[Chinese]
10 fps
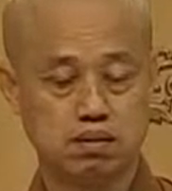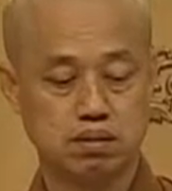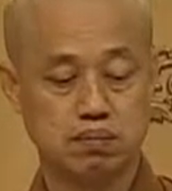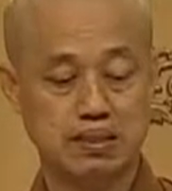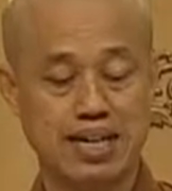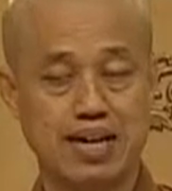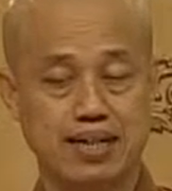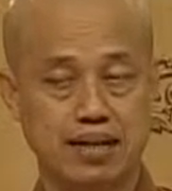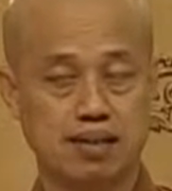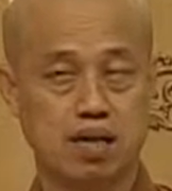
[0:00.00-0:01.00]
我们现在
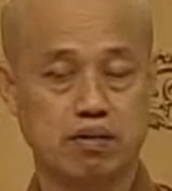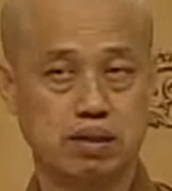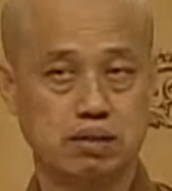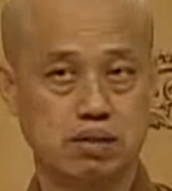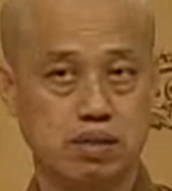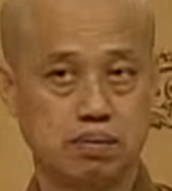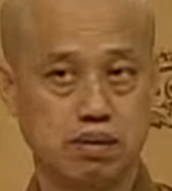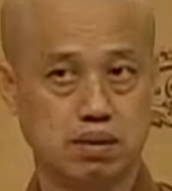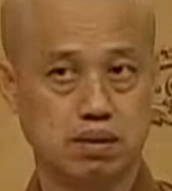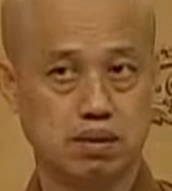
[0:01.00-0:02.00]
看到的也是一
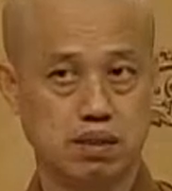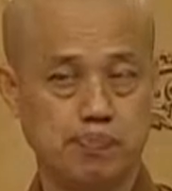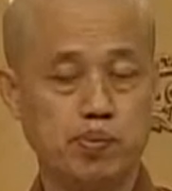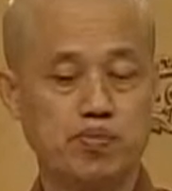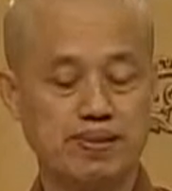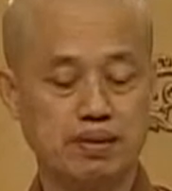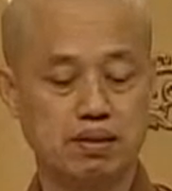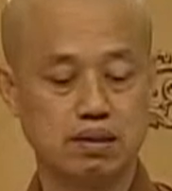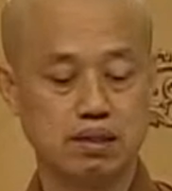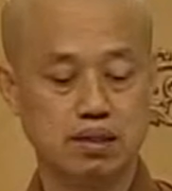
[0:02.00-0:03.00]
一部分
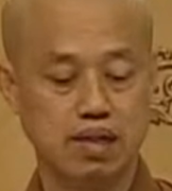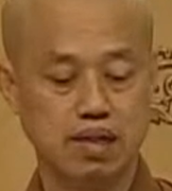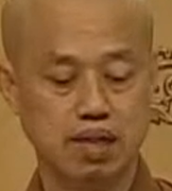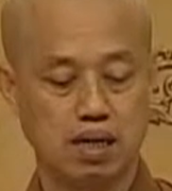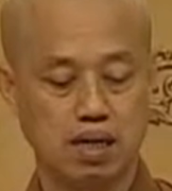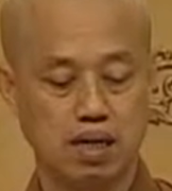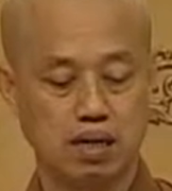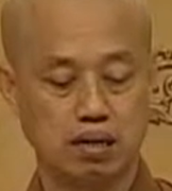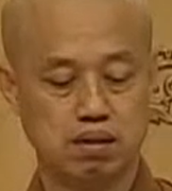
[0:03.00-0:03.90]
而已了，啊，